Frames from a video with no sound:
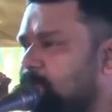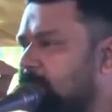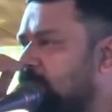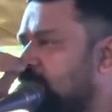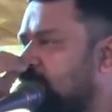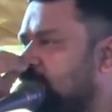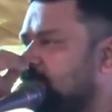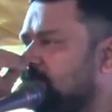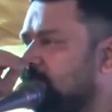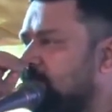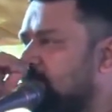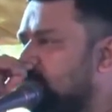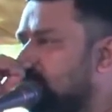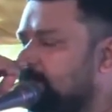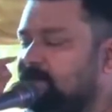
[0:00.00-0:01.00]
உட்காந்து
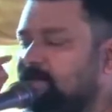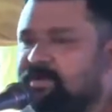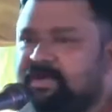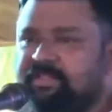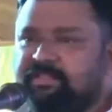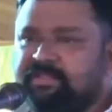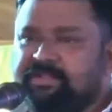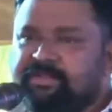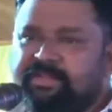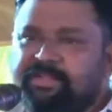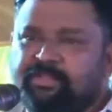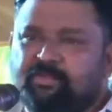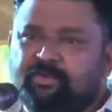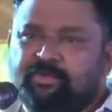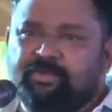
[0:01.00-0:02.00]
சாப்பிடலாம் உட்காந்து
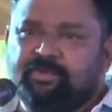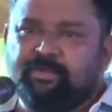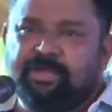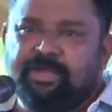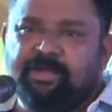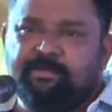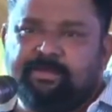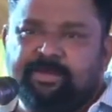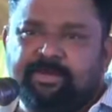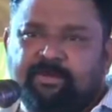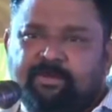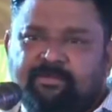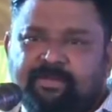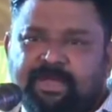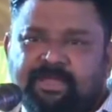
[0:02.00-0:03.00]
இட்லியை தொட்டு
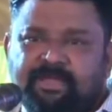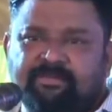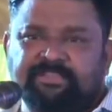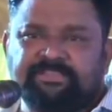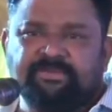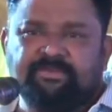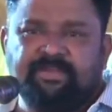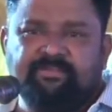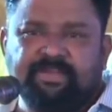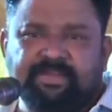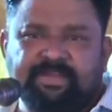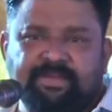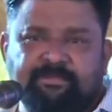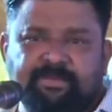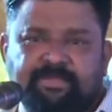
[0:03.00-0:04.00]
மிளகாப்பொடியோட வாயில வச்சவொடனே விற்கின